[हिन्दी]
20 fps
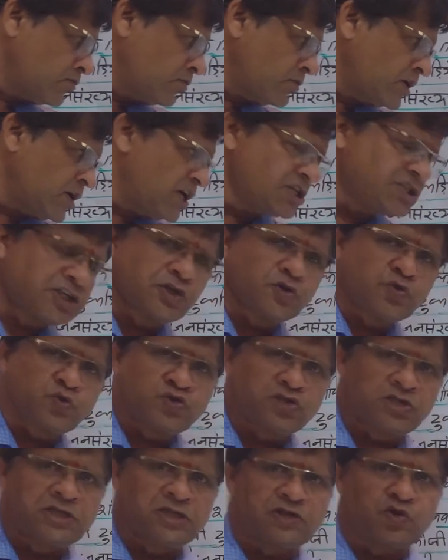विकास की
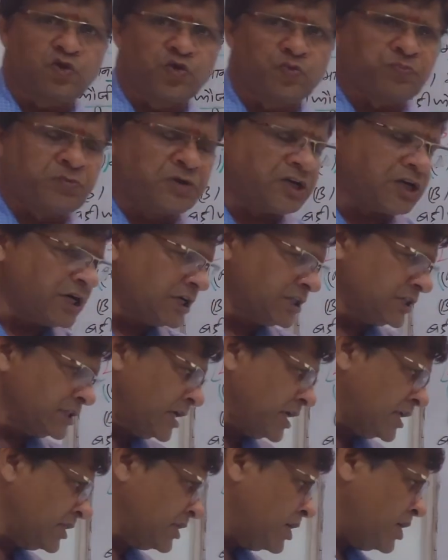कुंजी के रूप में
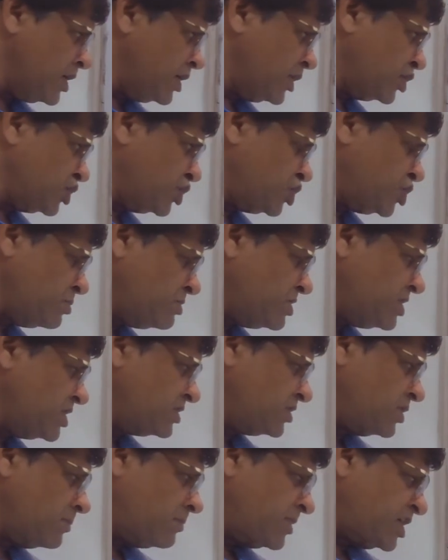अर्थात किसी भी
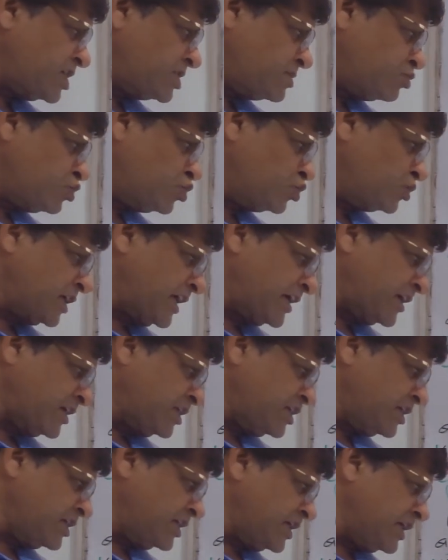देश के पास में जो
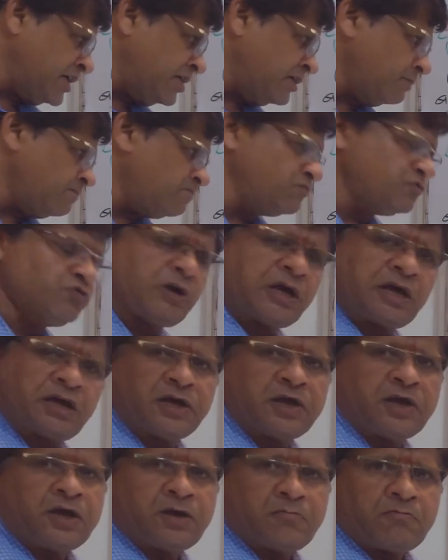टेक्निक है वह
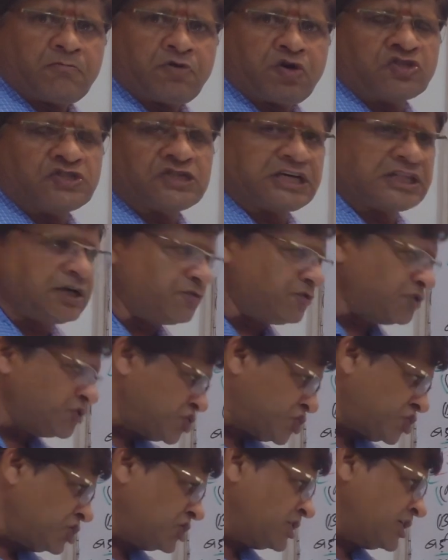बहुत ज़्यादा
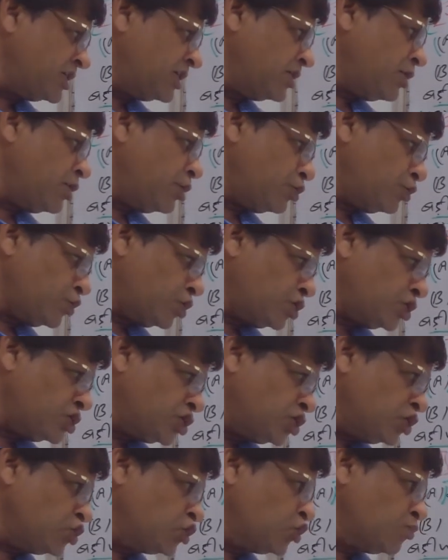विकसित है तो
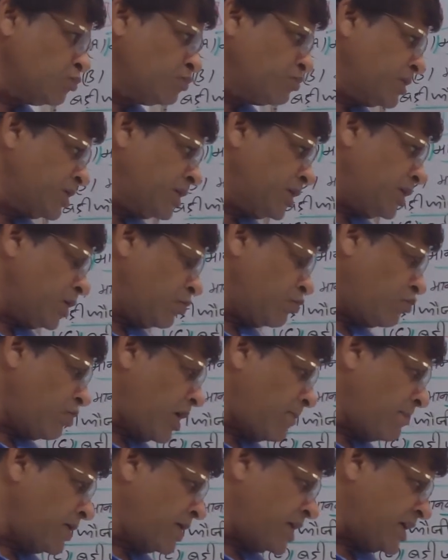निश्चित रूप में
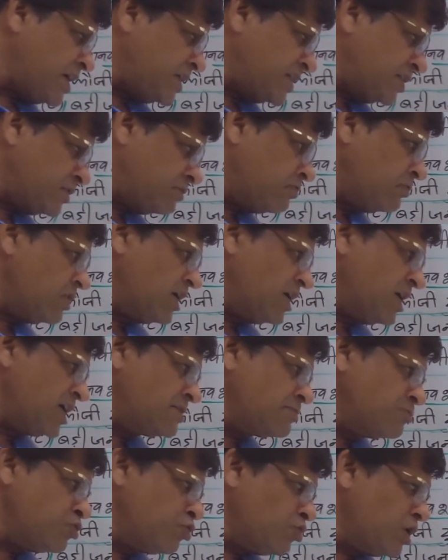वहाँ पर आर्थिक
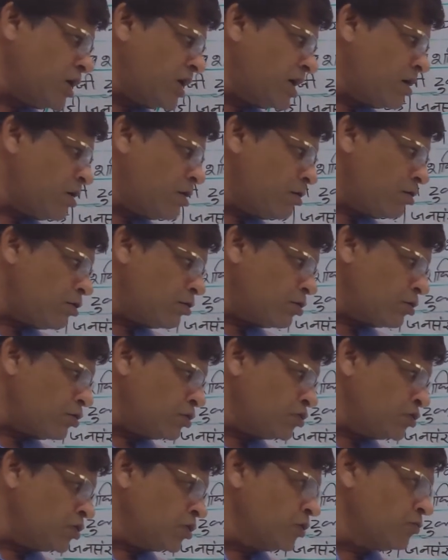विकास भी होगा और
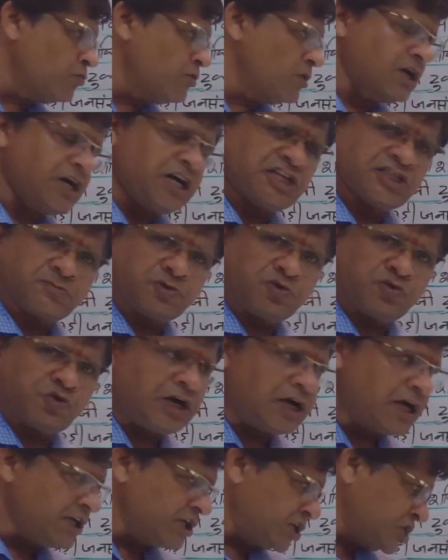औद्योगिक विकास भी
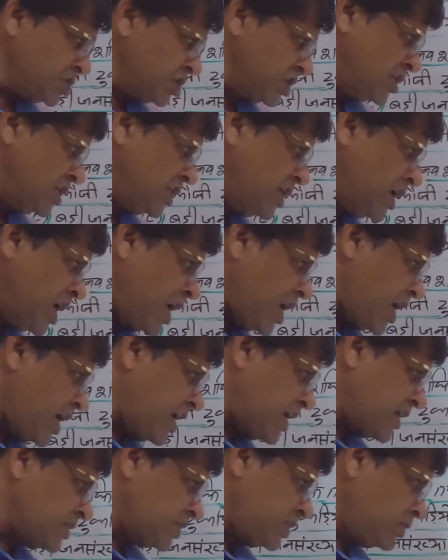होगा इसलिए
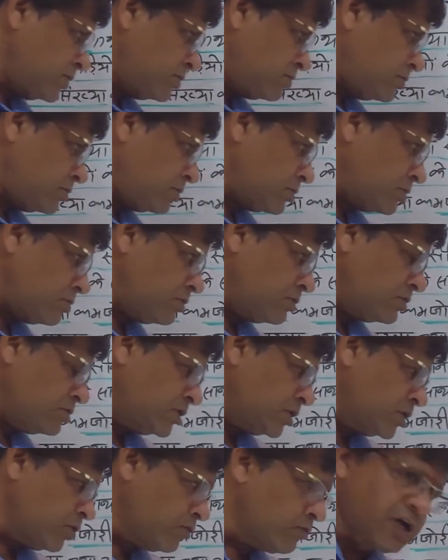आर्थिक और
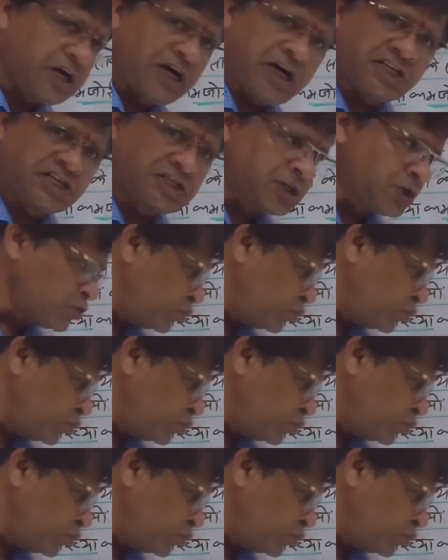औद्योगिक विकास की